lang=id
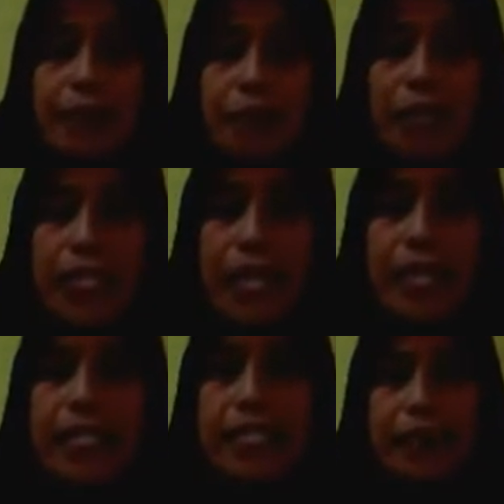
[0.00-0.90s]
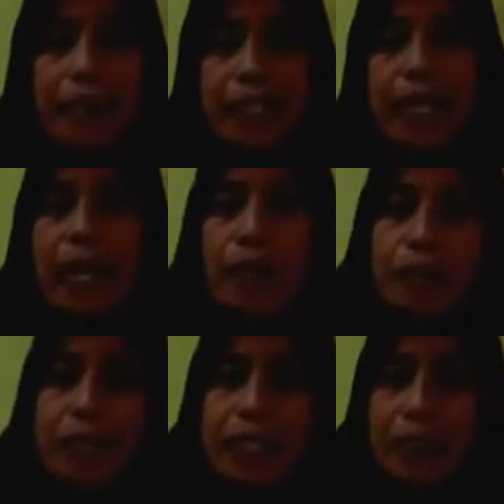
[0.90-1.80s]
semuanya kita
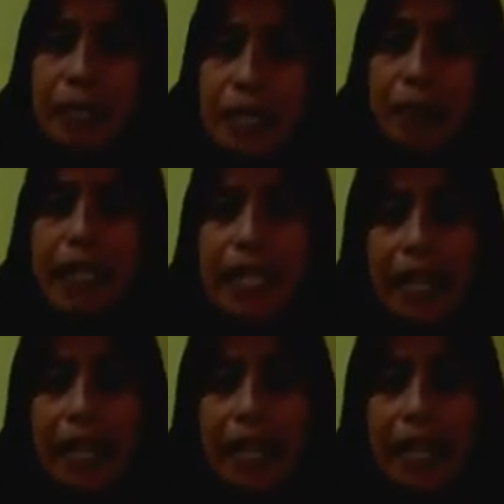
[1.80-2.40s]
bersalawat bersama-sama